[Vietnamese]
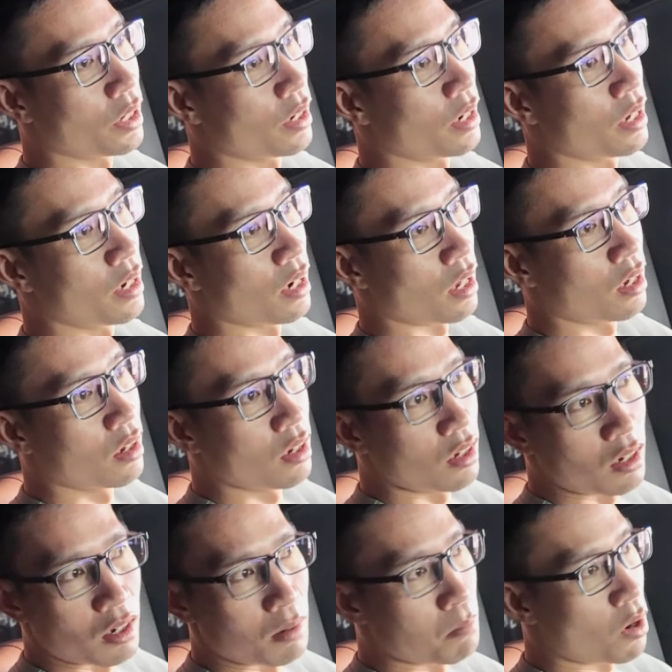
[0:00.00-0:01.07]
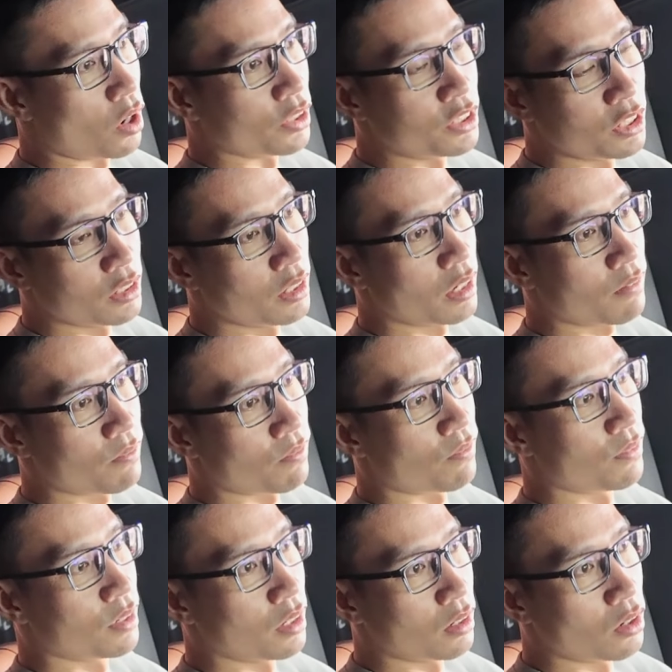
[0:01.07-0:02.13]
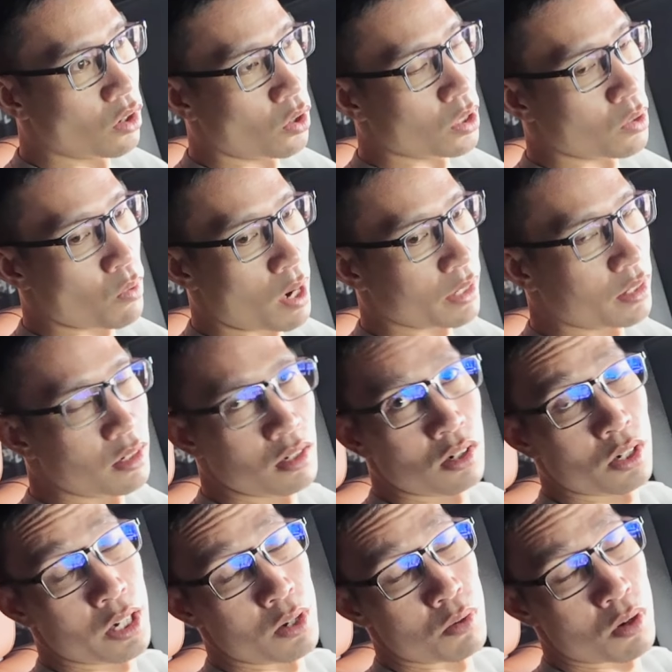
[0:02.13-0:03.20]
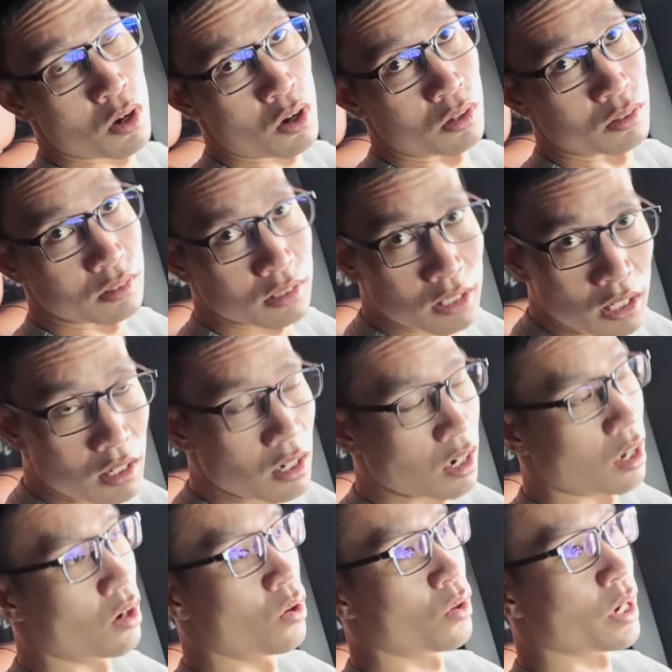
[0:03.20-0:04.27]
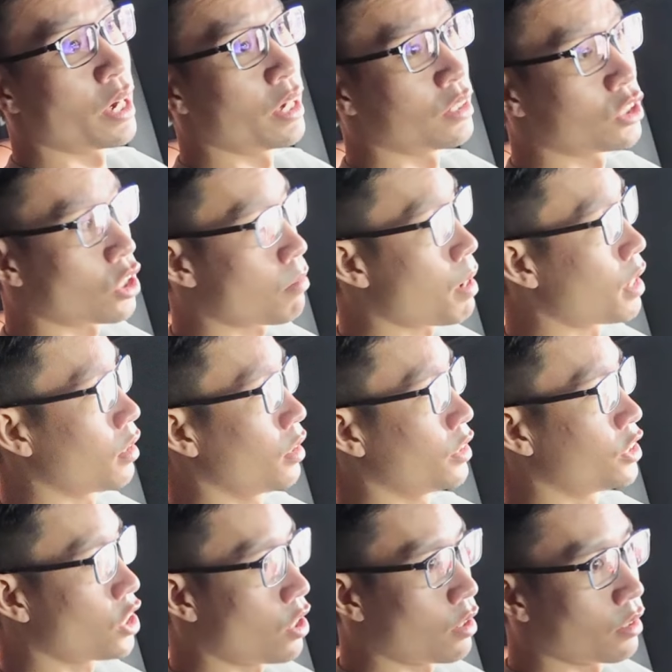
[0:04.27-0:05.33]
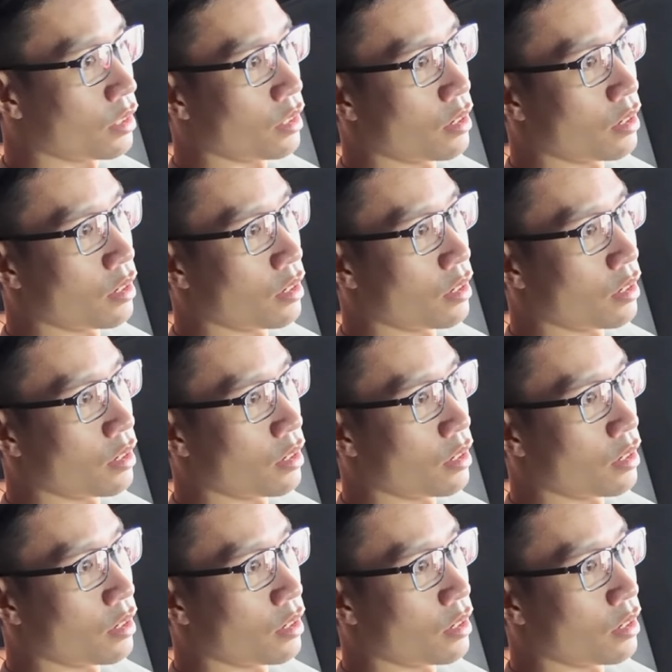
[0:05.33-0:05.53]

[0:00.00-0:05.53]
Thế nên là mọi chi tiết từ nội ngoại thất nó đều còn rất là ok cho các bạn lựa chọn.